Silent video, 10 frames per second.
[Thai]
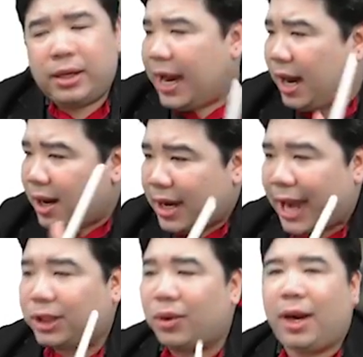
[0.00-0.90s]
เน้นเรื่องกา
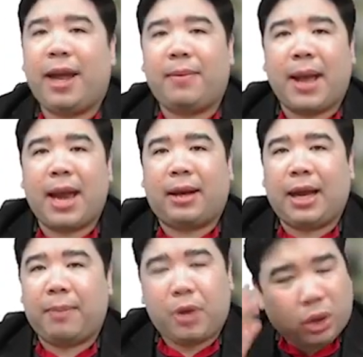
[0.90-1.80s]
รทดเลขมากนะค
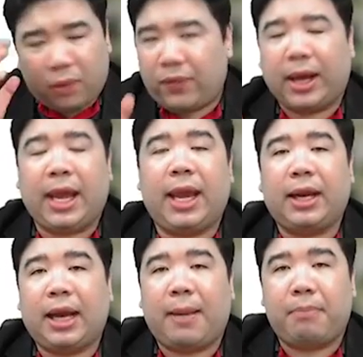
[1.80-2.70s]
รับ น้องต้องฝึกเอง
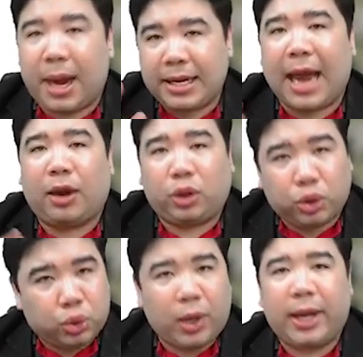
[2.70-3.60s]
นะครับ บางอย่างน้องต้อง
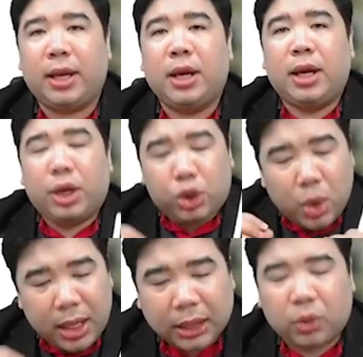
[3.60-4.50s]
ช่วยช่ว
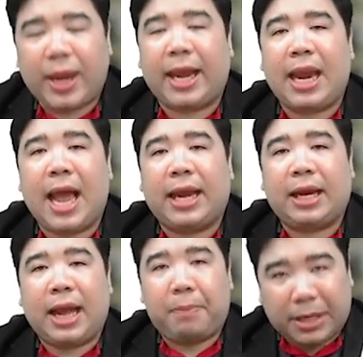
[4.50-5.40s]
ยเหลือตัวเองให้ได้
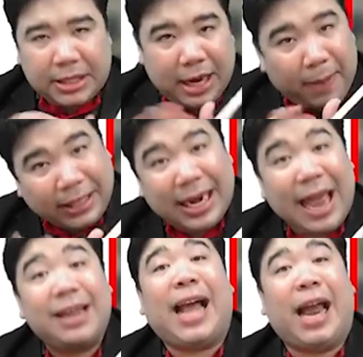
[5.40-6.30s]
นะครับ มันจะได้พัฒนา
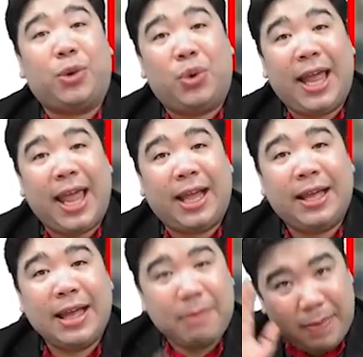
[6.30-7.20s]
เรื่องการคูณเลข
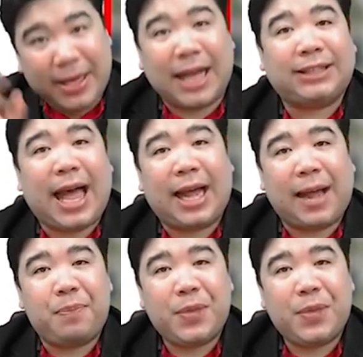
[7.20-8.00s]
มันเป็นทักษะครับ